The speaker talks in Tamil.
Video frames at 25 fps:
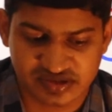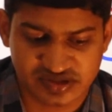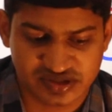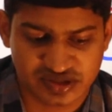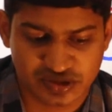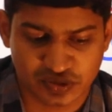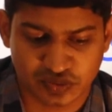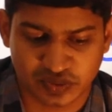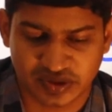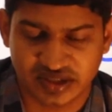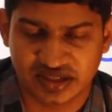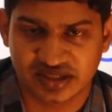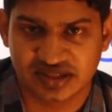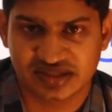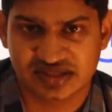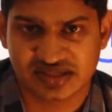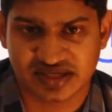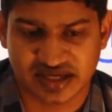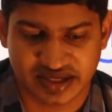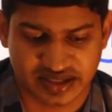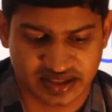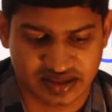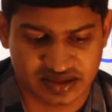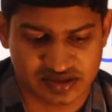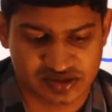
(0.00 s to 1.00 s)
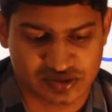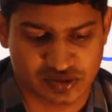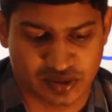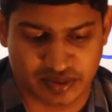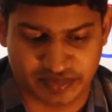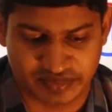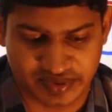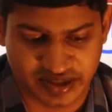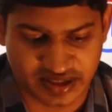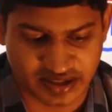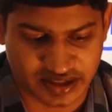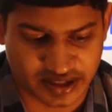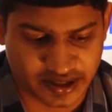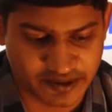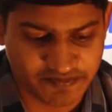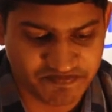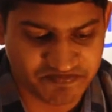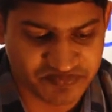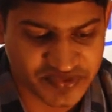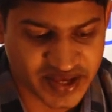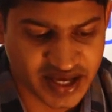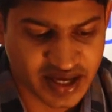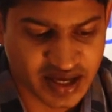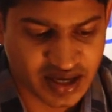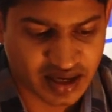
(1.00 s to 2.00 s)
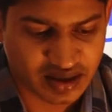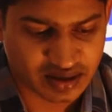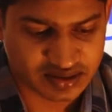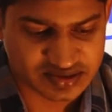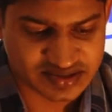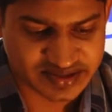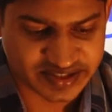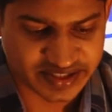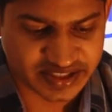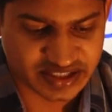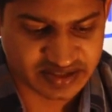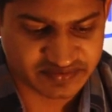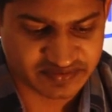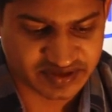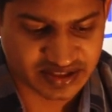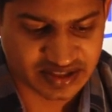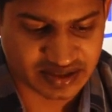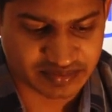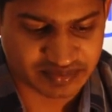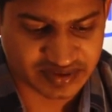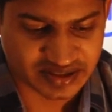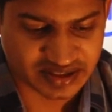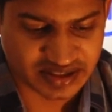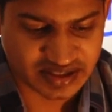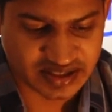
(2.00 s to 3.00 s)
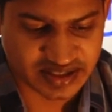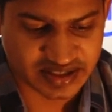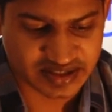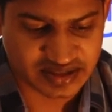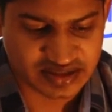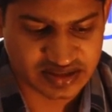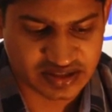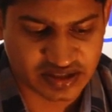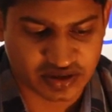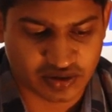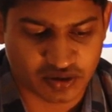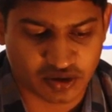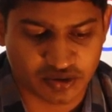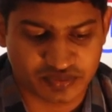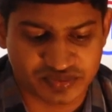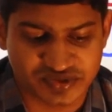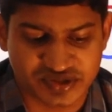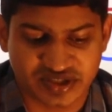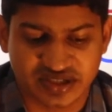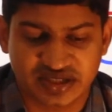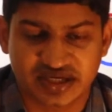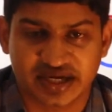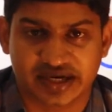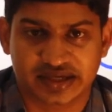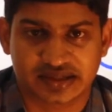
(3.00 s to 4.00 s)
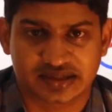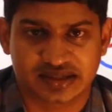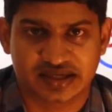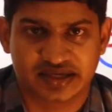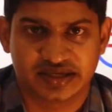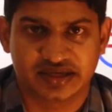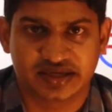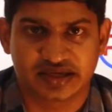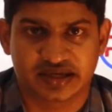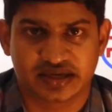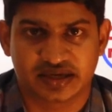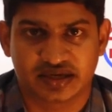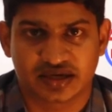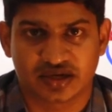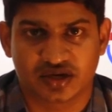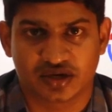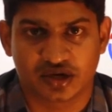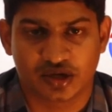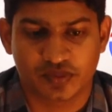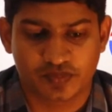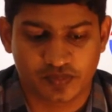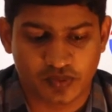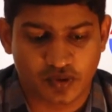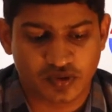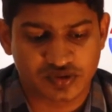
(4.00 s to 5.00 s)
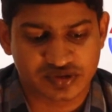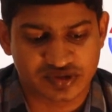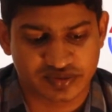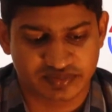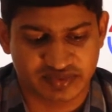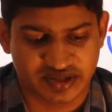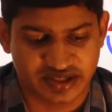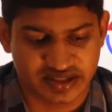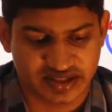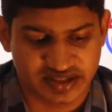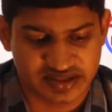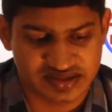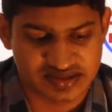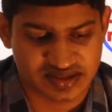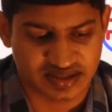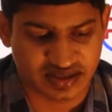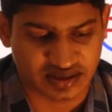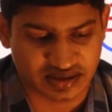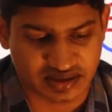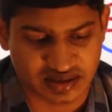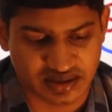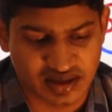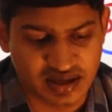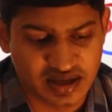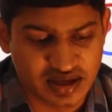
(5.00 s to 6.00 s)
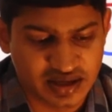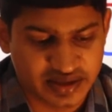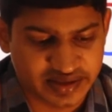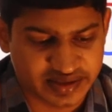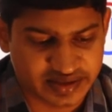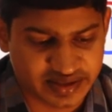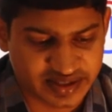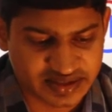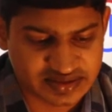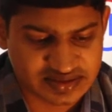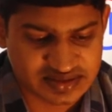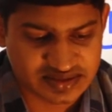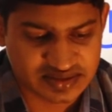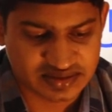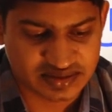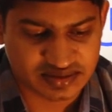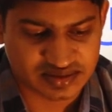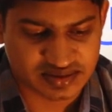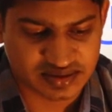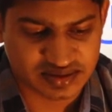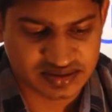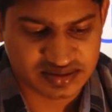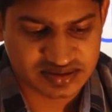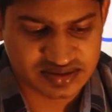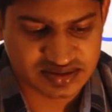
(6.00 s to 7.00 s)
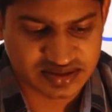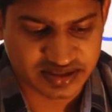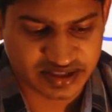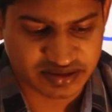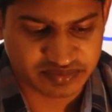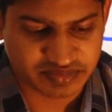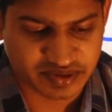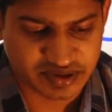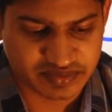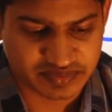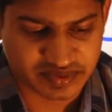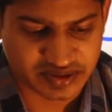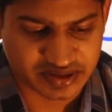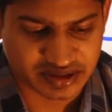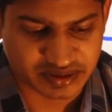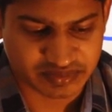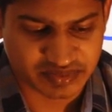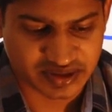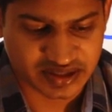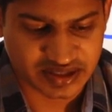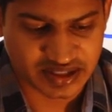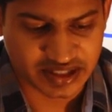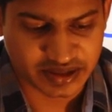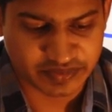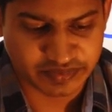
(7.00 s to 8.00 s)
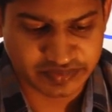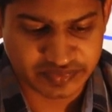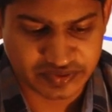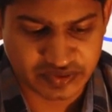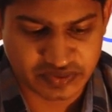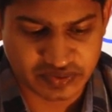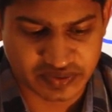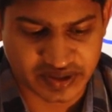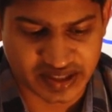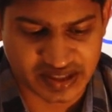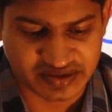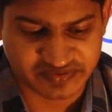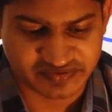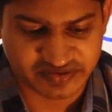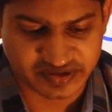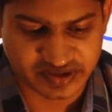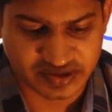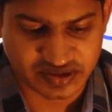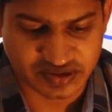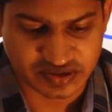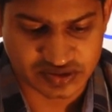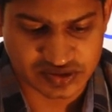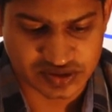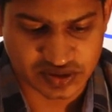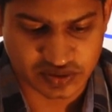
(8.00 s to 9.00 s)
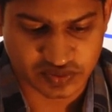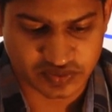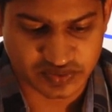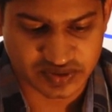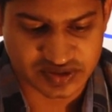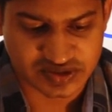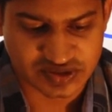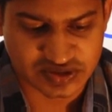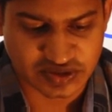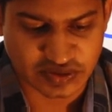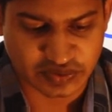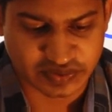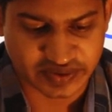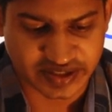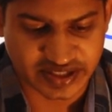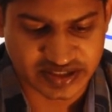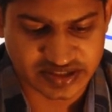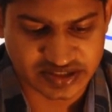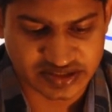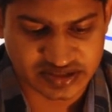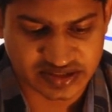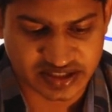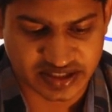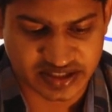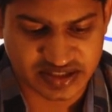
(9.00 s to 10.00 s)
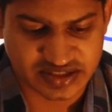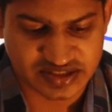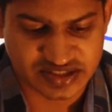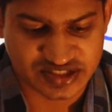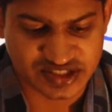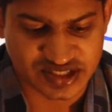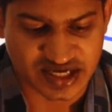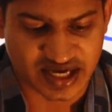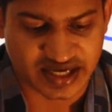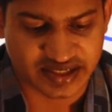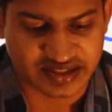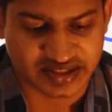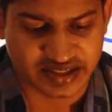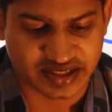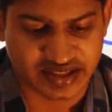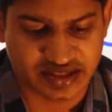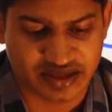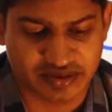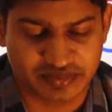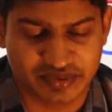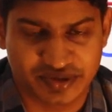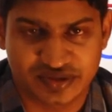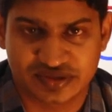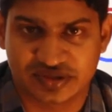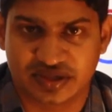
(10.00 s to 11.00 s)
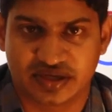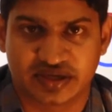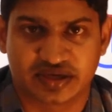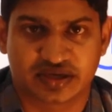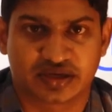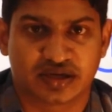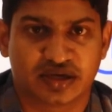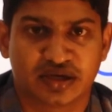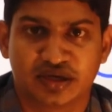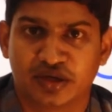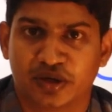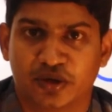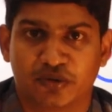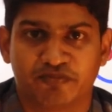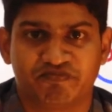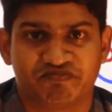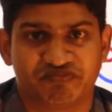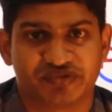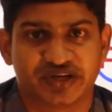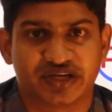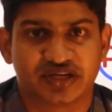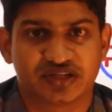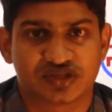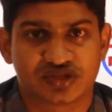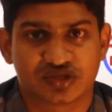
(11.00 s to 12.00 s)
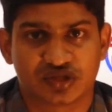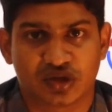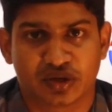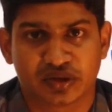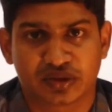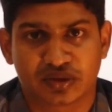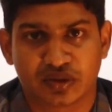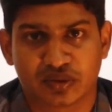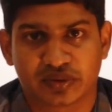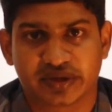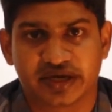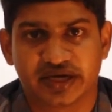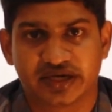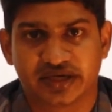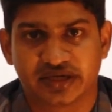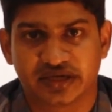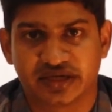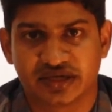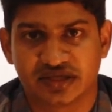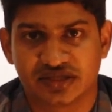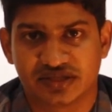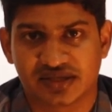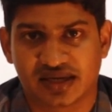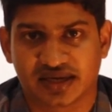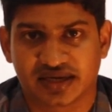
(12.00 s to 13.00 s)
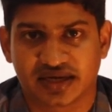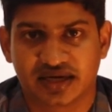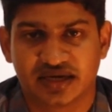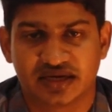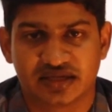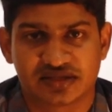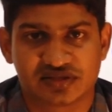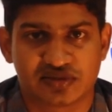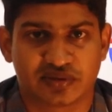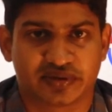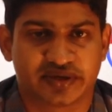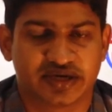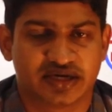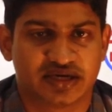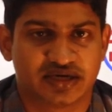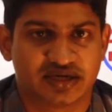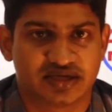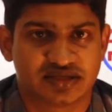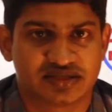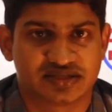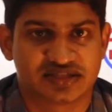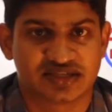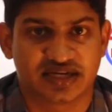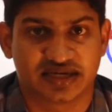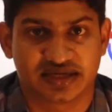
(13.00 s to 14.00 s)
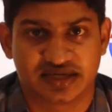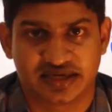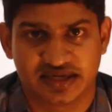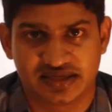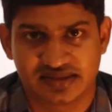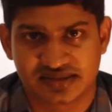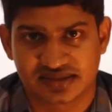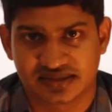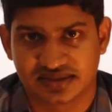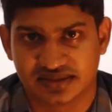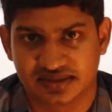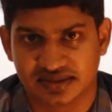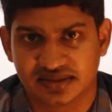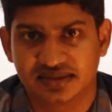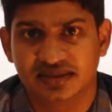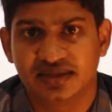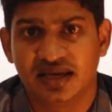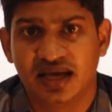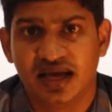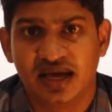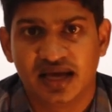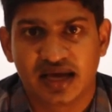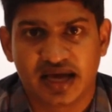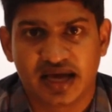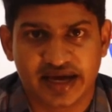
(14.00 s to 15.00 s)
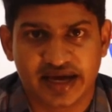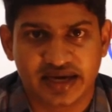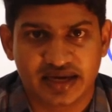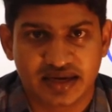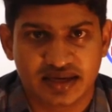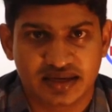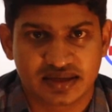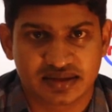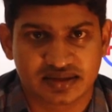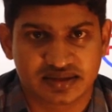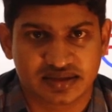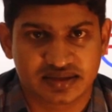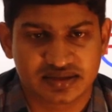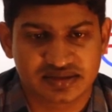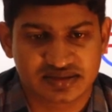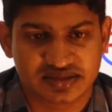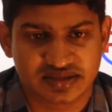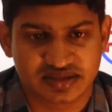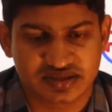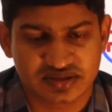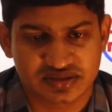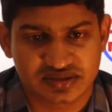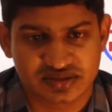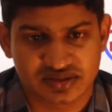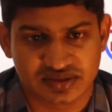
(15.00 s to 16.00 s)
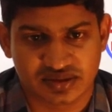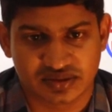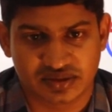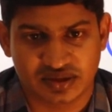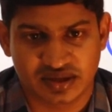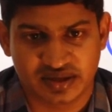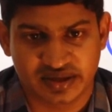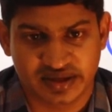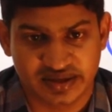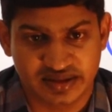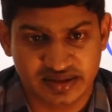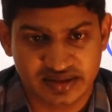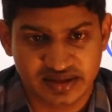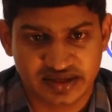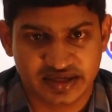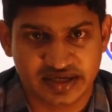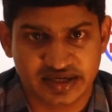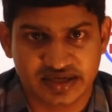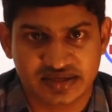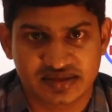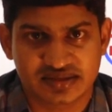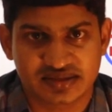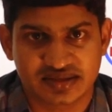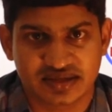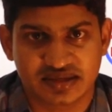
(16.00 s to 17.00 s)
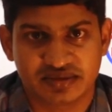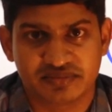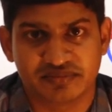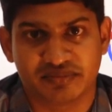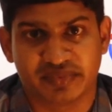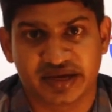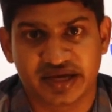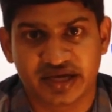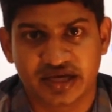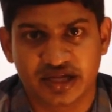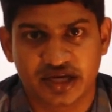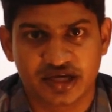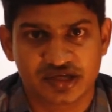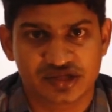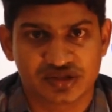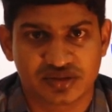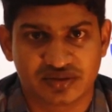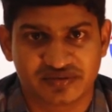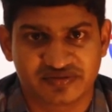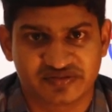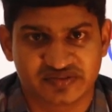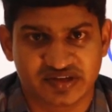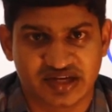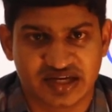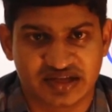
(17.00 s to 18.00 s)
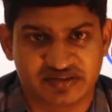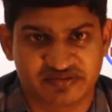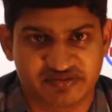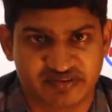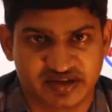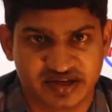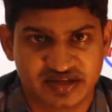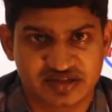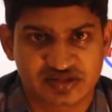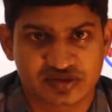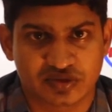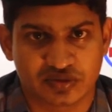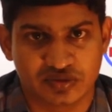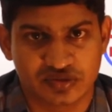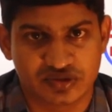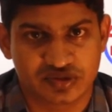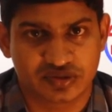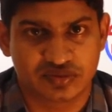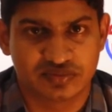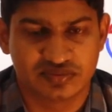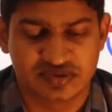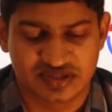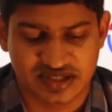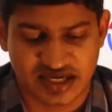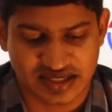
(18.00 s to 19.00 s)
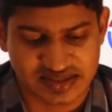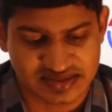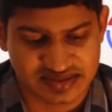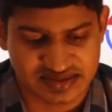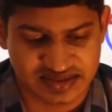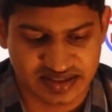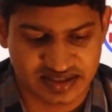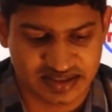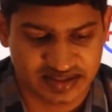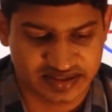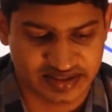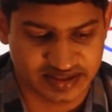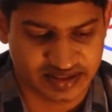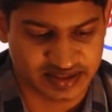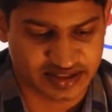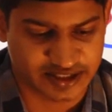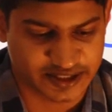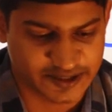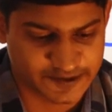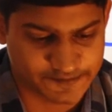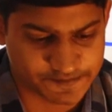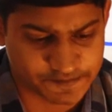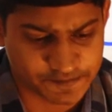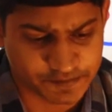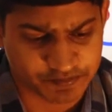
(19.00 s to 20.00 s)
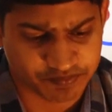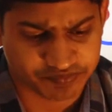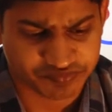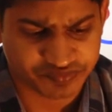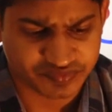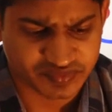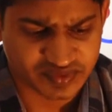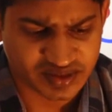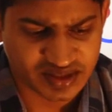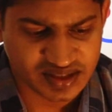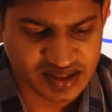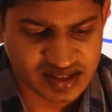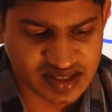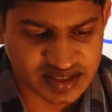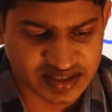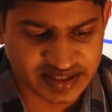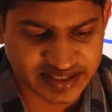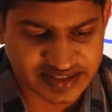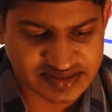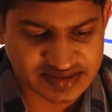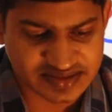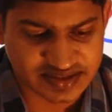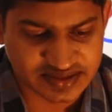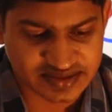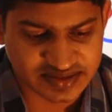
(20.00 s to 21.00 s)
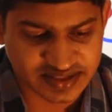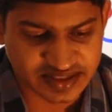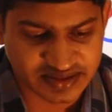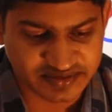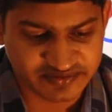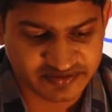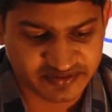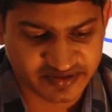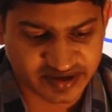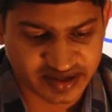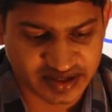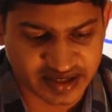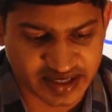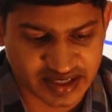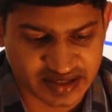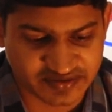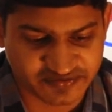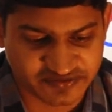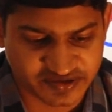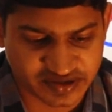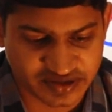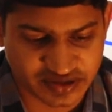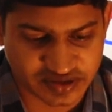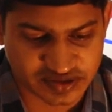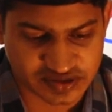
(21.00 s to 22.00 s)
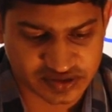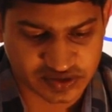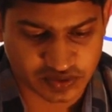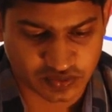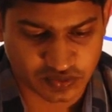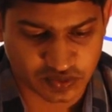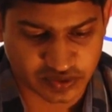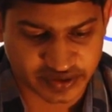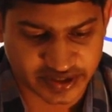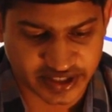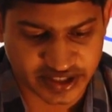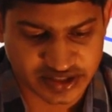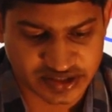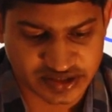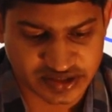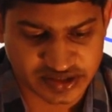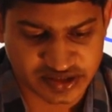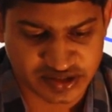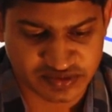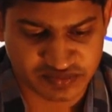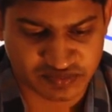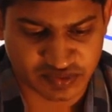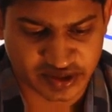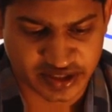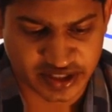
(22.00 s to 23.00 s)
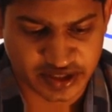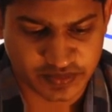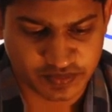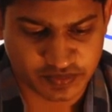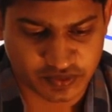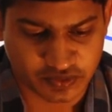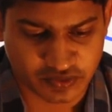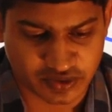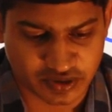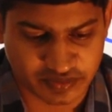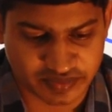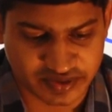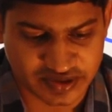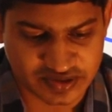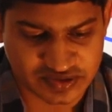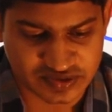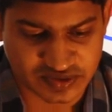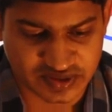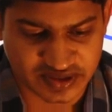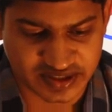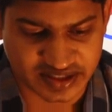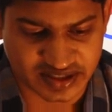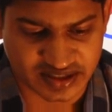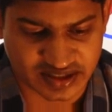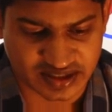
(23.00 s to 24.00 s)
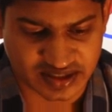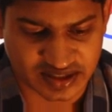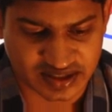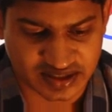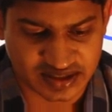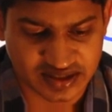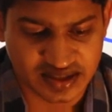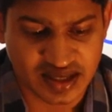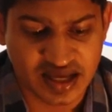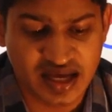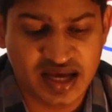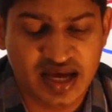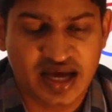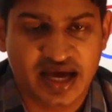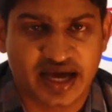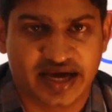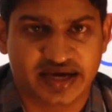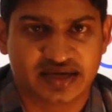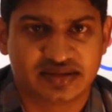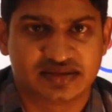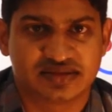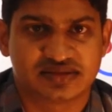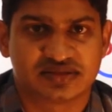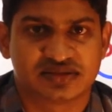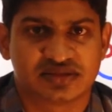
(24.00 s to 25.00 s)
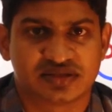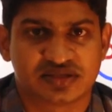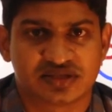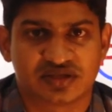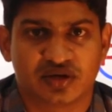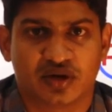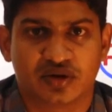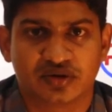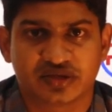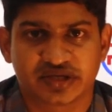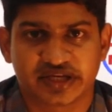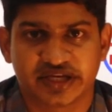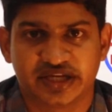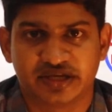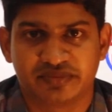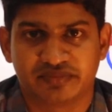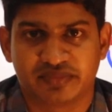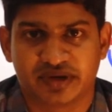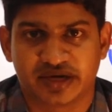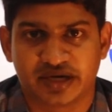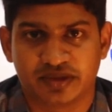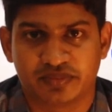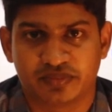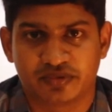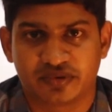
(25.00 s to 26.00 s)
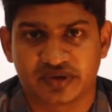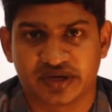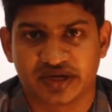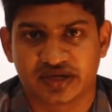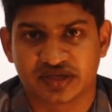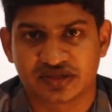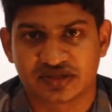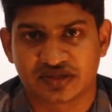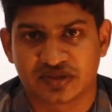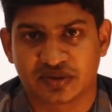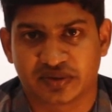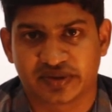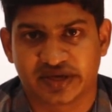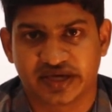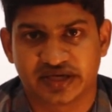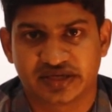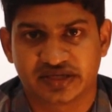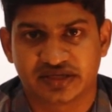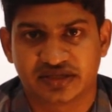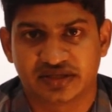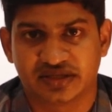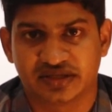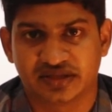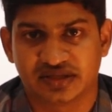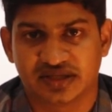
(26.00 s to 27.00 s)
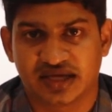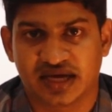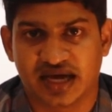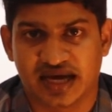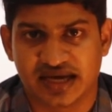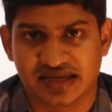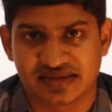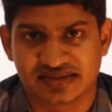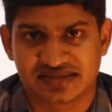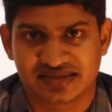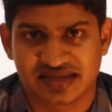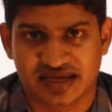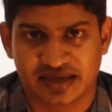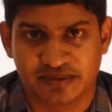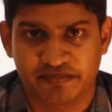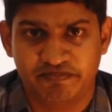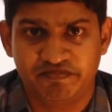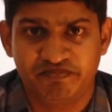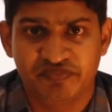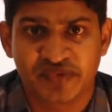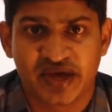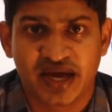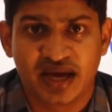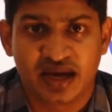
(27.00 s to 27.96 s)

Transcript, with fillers: ஃபர்ஸ்ட் ஒன் இஸ் கரெக்ட் ஸோ அப்படின்னா ஸ்ட்ரெயிட்டவே நமக்கு இந்த ஆப்ஷன் கரெக்டாக இருக்கிறதுக்கான பாசிபிலிட்டிஸ் இருக்குது நெக்ஸ்ட் தேர்ட் ஸ்டேட்மெண்ட் பார்த்தோம்னா லெம்ரு எலஃபென்ட் ரிசர்வ் இஸ் லொக்கேட்டட் இன் ஜார்க்கண்ட் அப்படின்னு சொல்லியிருக்காங்க நோ இட் இஸ் நாட் லொக்கேட்டட் இன் ஜார்க்கண்ட் இஸ் லொக்கேட்டட் அட் சட்டீஸ்கர் அண்ட் தட் இஸ் இட் இஸ் இந்த இடத்துல மைக்ரேஷன் ஆஃப் எலஃபென்ட்ஸ் கொஞ்சம் ஜாஸ்தியாக இருக்குது நெக்ஸ்ட் சிங்ஃபாங் எலஃபென்ட் ரிசர்வ் லொக்கேட்டட் இன் மணிப்பூர் அப்படின்னு சொல்லியிருக்காங்க அண்ட் திஸ் இஸ் நாட் இன் மணிப்பூர் இட் இஸ் லொக்கேட்டட் இன் த அசாம்